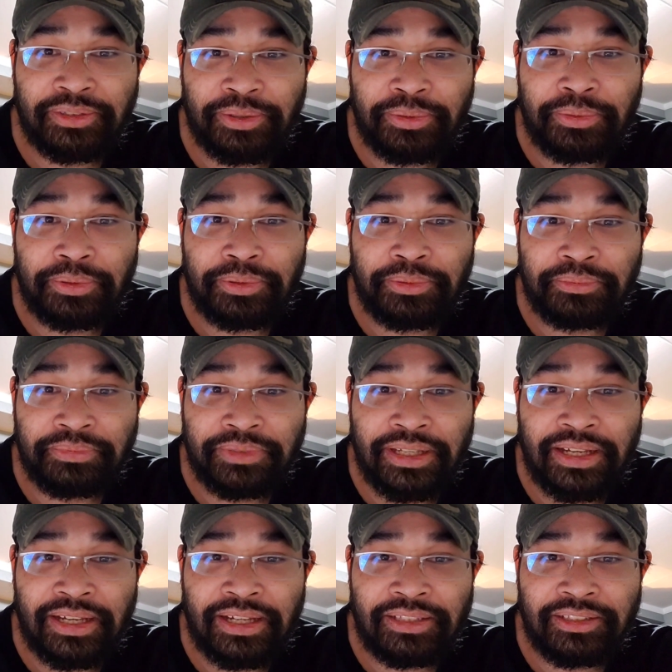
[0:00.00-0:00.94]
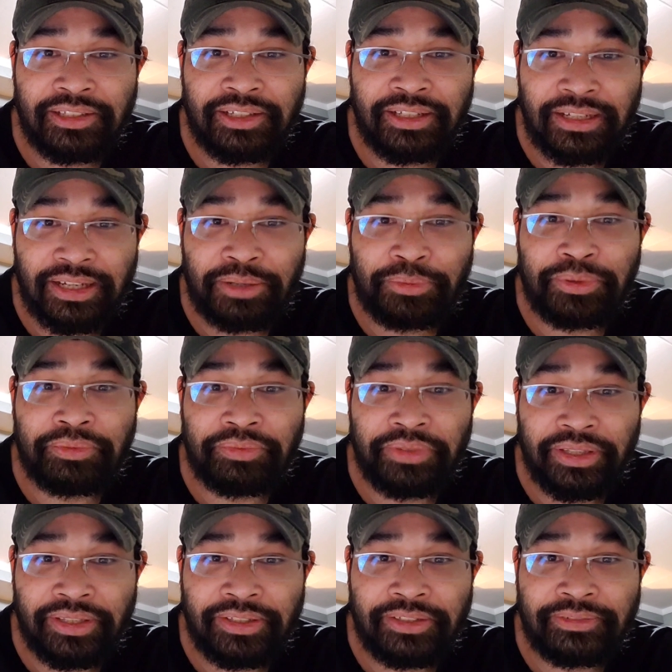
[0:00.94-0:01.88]
tộc của chúng ta, tất cả quý
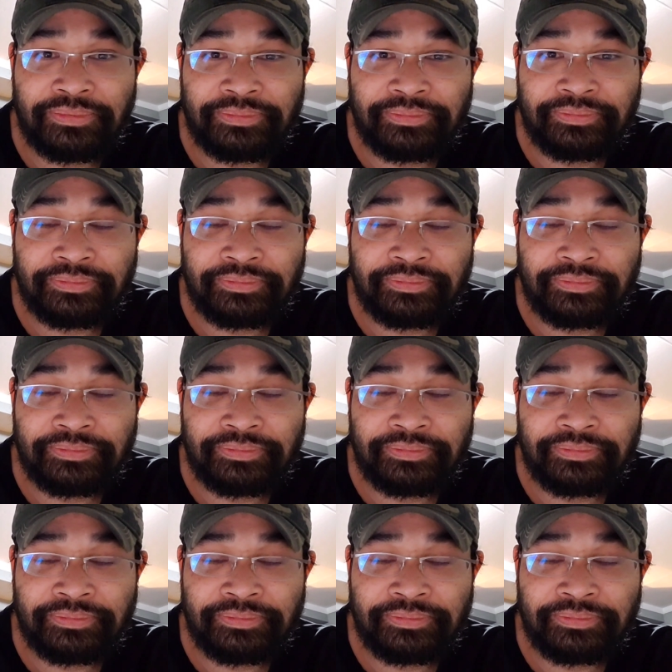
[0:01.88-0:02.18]
vị á,